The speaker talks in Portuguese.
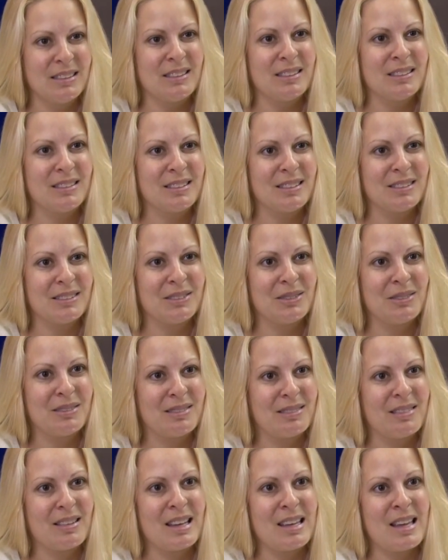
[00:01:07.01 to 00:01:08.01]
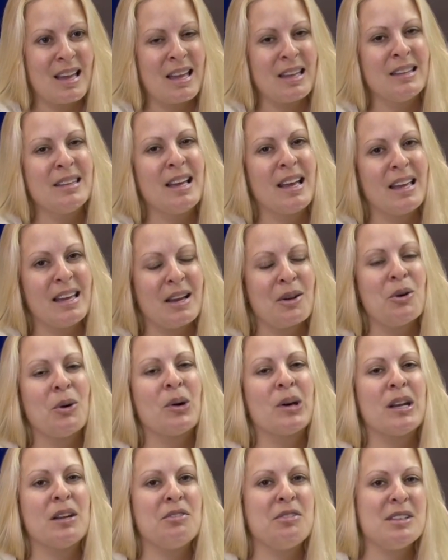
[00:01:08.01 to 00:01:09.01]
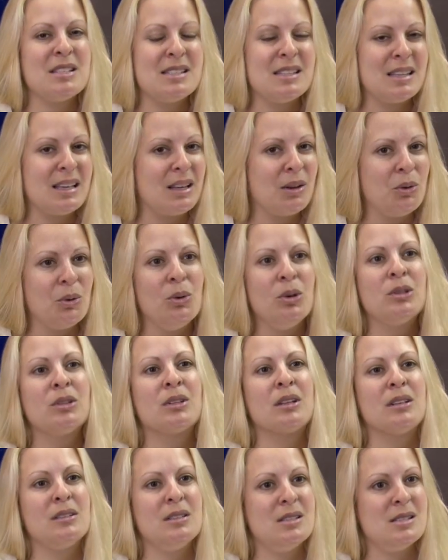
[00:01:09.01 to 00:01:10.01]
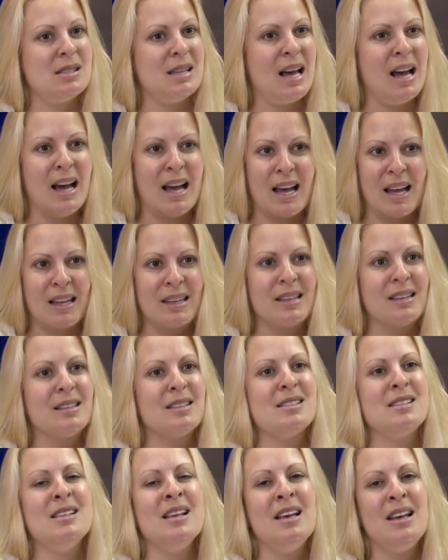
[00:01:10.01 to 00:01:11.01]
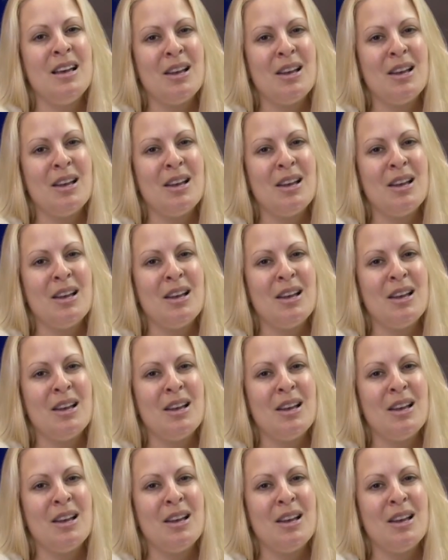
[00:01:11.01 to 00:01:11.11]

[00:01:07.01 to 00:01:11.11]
Então, e a ideia agora é fazer outras áreas,